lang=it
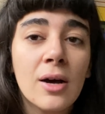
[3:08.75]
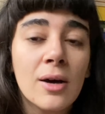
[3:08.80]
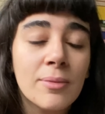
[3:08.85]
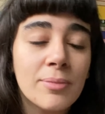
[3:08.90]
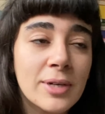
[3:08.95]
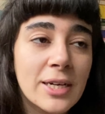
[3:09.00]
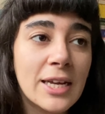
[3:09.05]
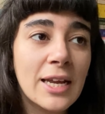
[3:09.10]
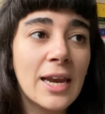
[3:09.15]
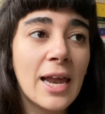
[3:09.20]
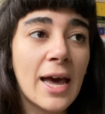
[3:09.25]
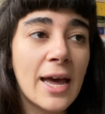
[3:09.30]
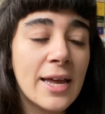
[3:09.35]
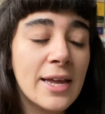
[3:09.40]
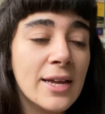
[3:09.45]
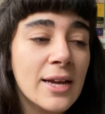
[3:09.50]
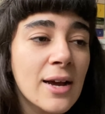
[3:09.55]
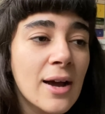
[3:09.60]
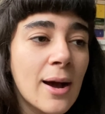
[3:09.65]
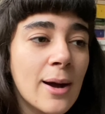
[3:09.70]
perché
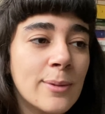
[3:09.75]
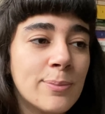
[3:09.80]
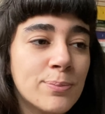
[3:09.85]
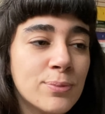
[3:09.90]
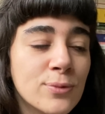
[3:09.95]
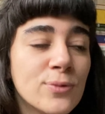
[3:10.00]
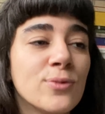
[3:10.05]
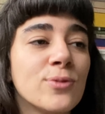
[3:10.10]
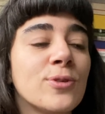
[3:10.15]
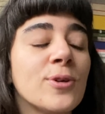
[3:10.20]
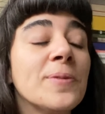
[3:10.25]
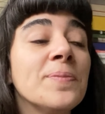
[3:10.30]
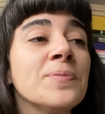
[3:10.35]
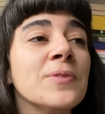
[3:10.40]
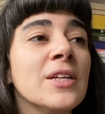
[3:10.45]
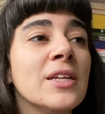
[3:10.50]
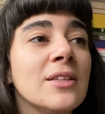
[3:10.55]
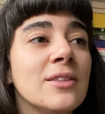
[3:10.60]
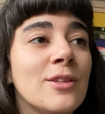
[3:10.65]
lei appunto